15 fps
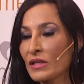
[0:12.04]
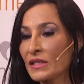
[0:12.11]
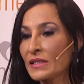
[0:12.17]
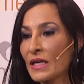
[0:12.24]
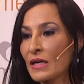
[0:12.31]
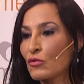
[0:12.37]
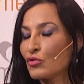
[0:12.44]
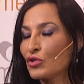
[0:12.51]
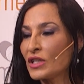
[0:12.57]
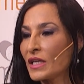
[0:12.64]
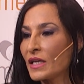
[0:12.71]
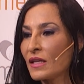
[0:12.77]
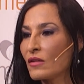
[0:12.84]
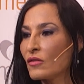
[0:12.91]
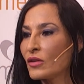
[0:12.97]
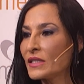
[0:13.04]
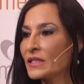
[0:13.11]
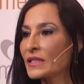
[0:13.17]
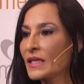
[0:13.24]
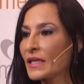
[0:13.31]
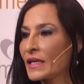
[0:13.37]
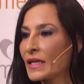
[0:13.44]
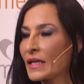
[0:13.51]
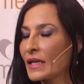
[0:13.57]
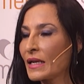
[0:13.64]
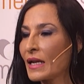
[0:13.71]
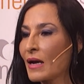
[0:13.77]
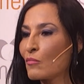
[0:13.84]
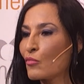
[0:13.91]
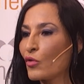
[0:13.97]
ha conseguido es que
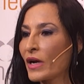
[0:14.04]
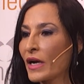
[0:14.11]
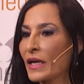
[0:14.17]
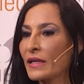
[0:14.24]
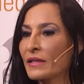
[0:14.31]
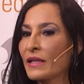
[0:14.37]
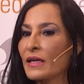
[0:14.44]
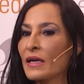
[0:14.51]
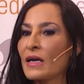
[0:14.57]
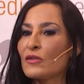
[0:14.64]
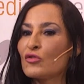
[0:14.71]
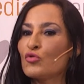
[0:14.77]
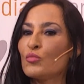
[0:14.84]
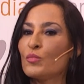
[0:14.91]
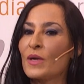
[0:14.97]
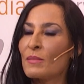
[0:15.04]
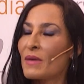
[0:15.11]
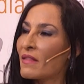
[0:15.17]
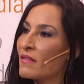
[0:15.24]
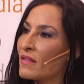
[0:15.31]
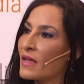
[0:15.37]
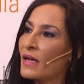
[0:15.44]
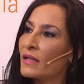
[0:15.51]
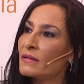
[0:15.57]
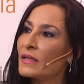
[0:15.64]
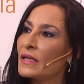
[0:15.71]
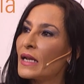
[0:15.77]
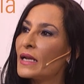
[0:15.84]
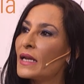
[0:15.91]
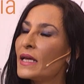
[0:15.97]
la mujer tenga supremacía
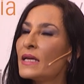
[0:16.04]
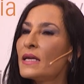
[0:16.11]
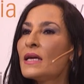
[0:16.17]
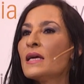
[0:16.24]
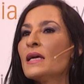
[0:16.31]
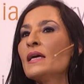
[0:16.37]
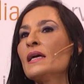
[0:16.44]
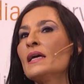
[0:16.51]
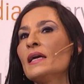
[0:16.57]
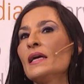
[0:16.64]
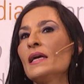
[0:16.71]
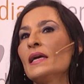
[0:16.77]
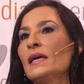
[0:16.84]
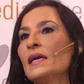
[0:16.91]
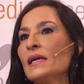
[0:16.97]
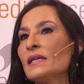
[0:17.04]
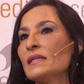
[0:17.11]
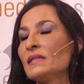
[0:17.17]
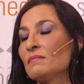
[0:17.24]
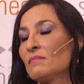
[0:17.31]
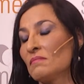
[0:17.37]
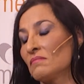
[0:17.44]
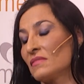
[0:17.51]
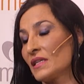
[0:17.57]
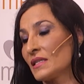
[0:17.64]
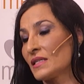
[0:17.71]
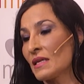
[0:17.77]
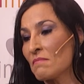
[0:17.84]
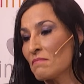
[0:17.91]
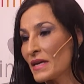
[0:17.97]
ante la ley, que
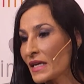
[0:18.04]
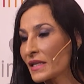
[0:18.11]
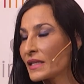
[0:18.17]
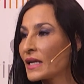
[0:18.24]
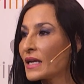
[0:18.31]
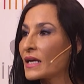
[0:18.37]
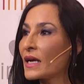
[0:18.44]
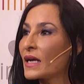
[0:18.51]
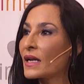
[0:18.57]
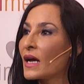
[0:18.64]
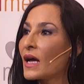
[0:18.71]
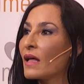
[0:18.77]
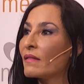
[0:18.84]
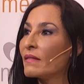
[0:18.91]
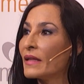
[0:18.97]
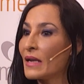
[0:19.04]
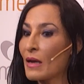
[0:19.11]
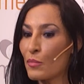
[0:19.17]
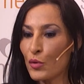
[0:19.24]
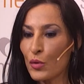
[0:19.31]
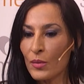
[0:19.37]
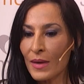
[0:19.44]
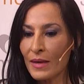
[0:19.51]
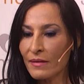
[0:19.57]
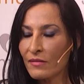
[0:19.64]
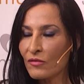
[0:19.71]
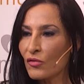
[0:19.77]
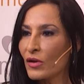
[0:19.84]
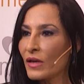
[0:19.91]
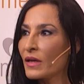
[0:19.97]
se invierta la carga de la prueba, que
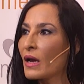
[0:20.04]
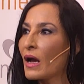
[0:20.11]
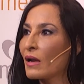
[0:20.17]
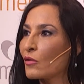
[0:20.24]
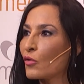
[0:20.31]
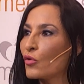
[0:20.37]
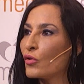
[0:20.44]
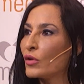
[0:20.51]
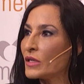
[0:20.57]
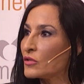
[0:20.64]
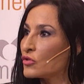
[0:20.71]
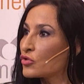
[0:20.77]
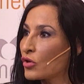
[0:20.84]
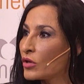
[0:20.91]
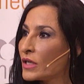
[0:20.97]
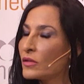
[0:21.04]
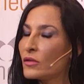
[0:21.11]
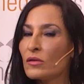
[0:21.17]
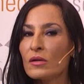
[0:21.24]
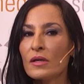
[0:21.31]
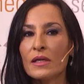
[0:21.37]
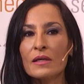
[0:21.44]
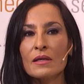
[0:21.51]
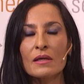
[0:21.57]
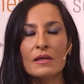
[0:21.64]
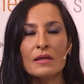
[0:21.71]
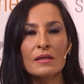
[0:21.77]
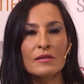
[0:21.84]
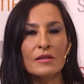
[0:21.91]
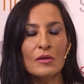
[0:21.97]
esto es algo insólito
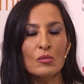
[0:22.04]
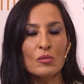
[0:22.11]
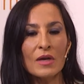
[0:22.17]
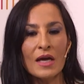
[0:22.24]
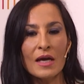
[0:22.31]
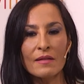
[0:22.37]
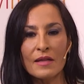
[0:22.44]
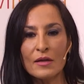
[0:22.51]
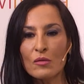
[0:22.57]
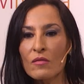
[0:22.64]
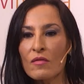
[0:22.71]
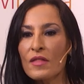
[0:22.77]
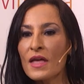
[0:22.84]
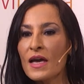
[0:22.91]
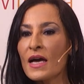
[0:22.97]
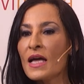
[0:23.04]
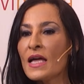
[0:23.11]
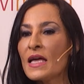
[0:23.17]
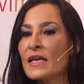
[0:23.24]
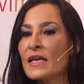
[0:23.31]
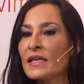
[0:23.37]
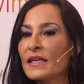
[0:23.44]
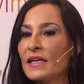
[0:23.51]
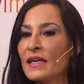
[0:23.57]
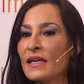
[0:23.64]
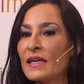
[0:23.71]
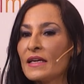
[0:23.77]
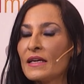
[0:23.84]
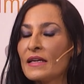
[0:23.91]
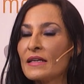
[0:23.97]
ante una denuncia,
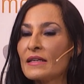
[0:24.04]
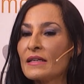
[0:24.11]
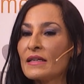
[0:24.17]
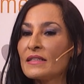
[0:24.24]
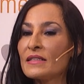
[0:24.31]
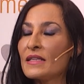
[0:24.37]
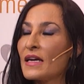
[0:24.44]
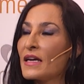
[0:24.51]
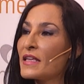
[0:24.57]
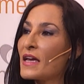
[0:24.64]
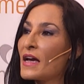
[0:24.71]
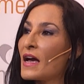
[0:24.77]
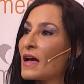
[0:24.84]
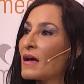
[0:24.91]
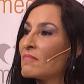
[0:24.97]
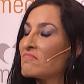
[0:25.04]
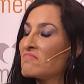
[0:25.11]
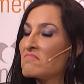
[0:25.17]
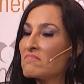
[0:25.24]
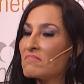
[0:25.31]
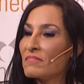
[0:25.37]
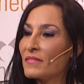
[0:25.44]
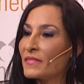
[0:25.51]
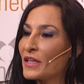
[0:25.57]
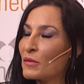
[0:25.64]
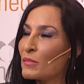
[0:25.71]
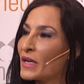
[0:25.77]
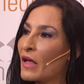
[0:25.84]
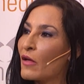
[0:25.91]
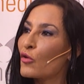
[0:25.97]
que, se haya mm,
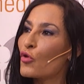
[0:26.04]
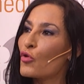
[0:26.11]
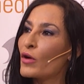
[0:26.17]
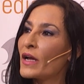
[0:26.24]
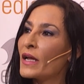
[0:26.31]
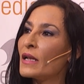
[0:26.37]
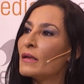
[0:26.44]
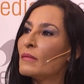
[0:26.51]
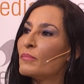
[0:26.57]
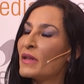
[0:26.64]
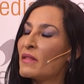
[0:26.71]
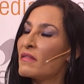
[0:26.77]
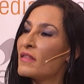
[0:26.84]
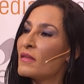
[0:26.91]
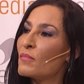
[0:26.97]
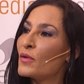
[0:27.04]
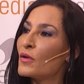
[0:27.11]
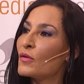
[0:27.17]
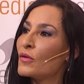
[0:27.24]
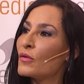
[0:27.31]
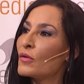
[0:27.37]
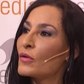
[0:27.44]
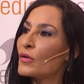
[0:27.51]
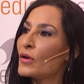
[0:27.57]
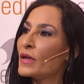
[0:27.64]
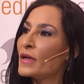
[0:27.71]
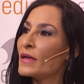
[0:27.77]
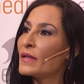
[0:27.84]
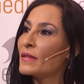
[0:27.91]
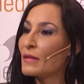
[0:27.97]
terminado con el principio,
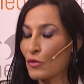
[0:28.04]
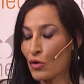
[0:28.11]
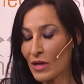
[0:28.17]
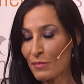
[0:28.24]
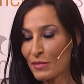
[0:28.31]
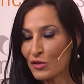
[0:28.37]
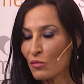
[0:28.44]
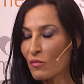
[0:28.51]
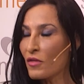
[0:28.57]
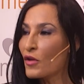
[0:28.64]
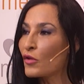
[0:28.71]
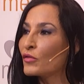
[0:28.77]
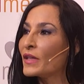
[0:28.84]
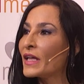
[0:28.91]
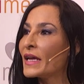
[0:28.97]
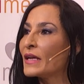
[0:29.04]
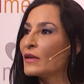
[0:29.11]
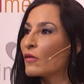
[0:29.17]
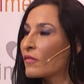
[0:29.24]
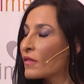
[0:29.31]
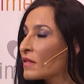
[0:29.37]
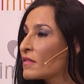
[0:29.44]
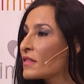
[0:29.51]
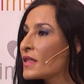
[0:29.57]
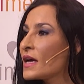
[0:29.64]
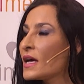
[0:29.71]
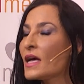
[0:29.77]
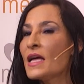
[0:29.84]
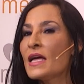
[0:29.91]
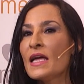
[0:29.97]
eh, con la presunción de
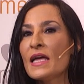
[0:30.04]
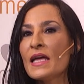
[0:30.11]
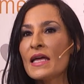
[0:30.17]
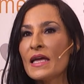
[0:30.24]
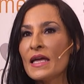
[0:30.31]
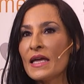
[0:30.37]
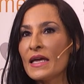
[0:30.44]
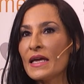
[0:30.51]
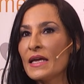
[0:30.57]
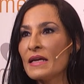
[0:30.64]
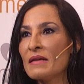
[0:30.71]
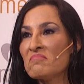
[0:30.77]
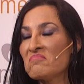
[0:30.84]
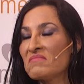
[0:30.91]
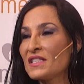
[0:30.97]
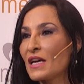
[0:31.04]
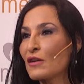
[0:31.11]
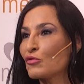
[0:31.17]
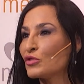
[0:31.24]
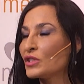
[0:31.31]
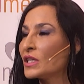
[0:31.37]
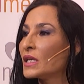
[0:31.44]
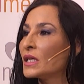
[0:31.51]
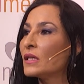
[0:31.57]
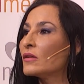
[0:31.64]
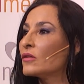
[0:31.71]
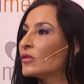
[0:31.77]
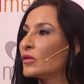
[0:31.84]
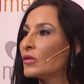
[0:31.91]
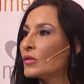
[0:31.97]
inocencia. Eh, se ha
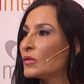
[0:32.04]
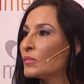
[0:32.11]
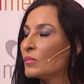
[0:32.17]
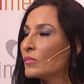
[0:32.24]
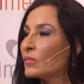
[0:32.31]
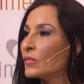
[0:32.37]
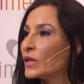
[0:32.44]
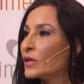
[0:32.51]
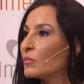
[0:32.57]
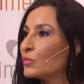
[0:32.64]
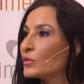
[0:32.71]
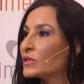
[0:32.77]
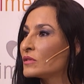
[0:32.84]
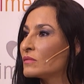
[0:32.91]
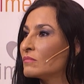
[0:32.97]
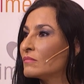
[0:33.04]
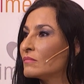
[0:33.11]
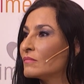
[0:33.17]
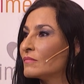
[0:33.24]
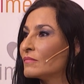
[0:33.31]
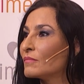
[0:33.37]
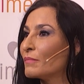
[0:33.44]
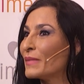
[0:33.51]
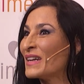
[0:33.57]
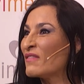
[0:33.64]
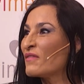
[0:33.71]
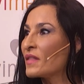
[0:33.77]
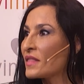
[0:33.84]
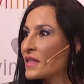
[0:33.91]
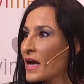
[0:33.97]
conseguido bueno, pues, mm,
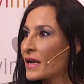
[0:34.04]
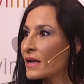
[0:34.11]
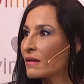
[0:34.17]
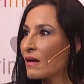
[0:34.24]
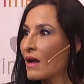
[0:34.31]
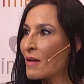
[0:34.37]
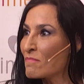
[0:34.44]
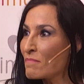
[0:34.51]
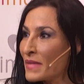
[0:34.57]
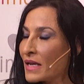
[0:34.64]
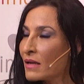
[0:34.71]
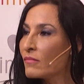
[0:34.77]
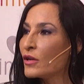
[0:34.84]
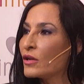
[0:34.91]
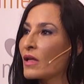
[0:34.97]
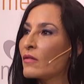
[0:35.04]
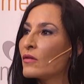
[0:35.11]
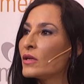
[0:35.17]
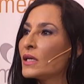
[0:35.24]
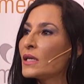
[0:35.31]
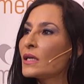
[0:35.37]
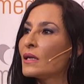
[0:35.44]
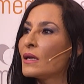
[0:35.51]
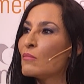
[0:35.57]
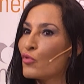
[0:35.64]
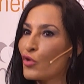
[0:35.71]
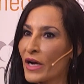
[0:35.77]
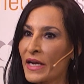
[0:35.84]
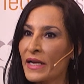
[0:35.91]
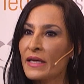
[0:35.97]
beneficiar a mil violadores, que las
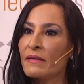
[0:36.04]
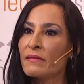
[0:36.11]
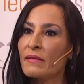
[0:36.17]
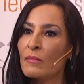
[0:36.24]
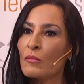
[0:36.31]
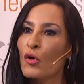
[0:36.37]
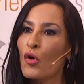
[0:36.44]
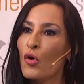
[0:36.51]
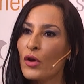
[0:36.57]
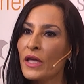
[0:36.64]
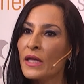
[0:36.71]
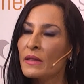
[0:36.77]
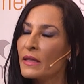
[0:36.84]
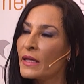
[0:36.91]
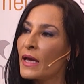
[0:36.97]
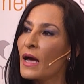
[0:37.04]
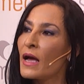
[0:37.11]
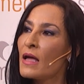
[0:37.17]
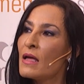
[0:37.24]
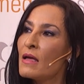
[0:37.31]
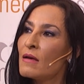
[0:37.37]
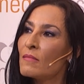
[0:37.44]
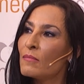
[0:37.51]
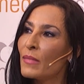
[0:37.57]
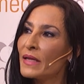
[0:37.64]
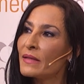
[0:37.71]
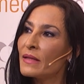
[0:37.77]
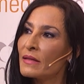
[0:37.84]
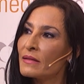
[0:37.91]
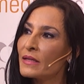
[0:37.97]
mujeres estemos hoy en día
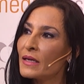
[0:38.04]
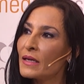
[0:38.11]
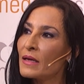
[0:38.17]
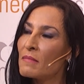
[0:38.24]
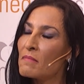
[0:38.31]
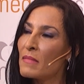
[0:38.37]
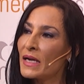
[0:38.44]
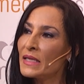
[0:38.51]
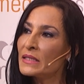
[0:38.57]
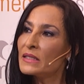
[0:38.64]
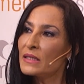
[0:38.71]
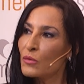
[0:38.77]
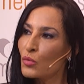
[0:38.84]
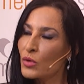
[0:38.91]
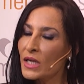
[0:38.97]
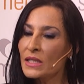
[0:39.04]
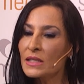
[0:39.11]
bastante más inseguras.